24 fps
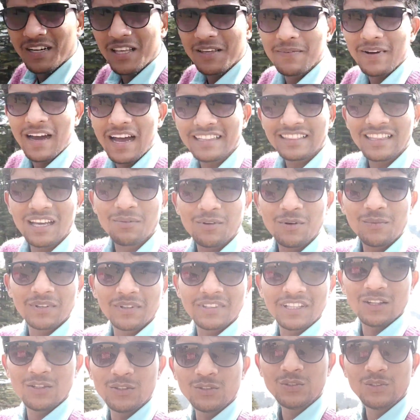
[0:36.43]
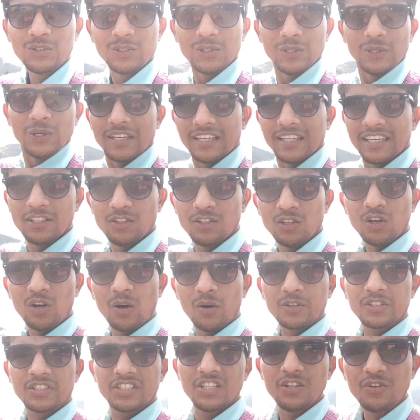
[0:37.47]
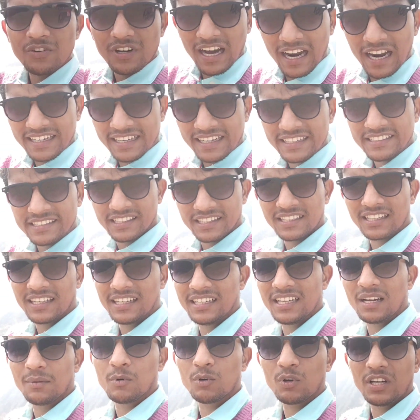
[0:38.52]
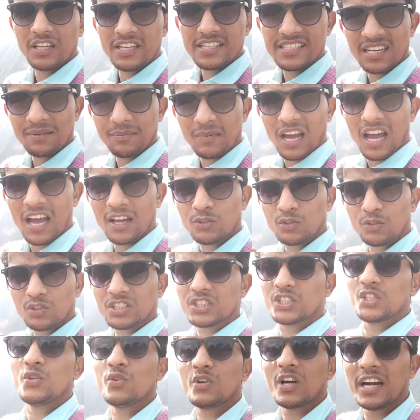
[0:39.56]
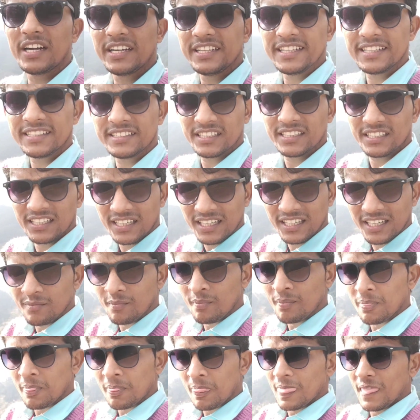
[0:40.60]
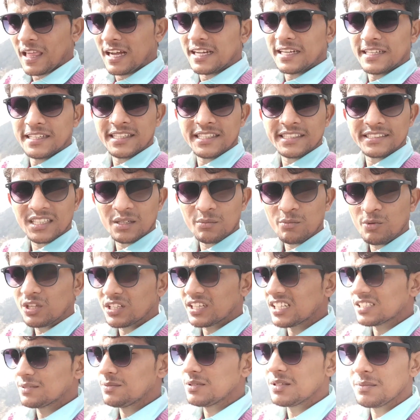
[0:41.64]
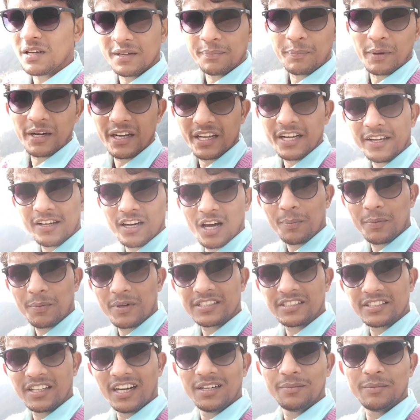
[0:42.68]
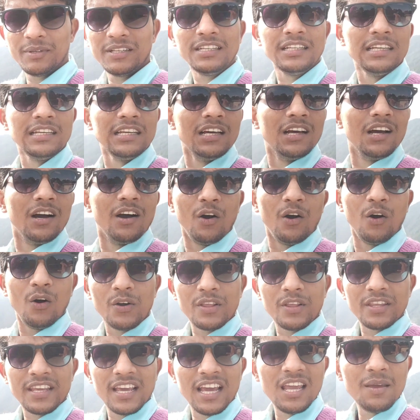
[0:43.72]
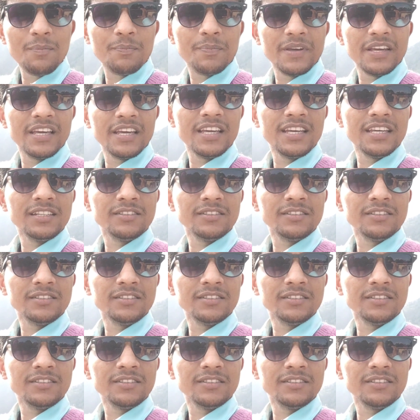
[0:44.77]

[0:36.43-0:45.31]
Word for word: बड़ी बात आपको बता दूं कि ये जो शिव काठी जगह है हम लोग इस टाइम आ चुके हैं शिव काठी एक जगह है जम्मू एंड कश्मीर में पटनी टॉप के साइड में और यहीं पे